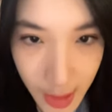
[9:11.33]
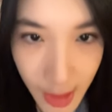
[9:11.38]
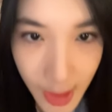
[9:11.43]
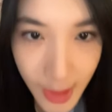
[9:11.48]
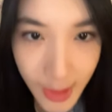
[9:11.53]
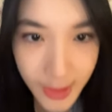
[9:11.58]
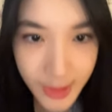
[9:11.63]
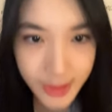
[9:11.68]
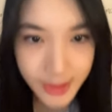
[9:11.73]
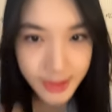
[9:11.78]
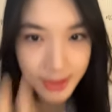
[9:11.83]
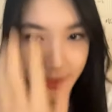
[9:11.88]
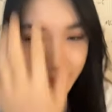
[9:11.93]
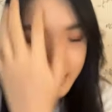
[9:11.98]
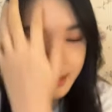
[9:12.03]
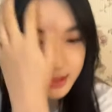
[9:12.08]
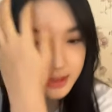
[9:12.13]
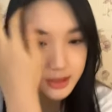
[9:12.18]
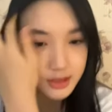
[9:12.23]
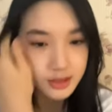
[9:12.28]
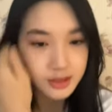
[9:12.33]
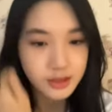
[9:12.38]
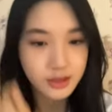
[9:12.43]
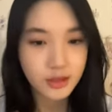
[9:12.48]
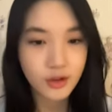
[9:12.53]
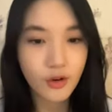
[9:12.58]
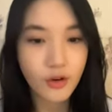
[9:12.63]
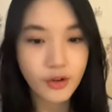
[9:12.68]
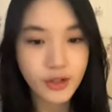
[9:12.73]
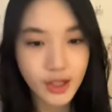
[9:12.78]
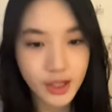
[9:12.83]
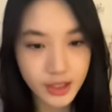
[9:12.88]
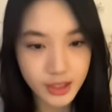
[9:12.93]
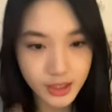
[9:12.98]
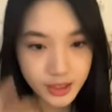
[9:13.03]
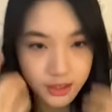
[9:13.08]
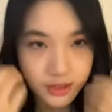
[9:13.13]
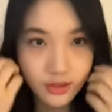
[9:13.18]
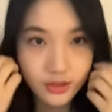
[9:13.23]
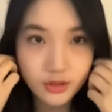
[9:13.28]
Kalian oh ya
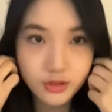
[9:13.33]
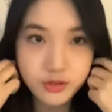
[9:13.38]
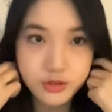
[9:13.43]
hari ini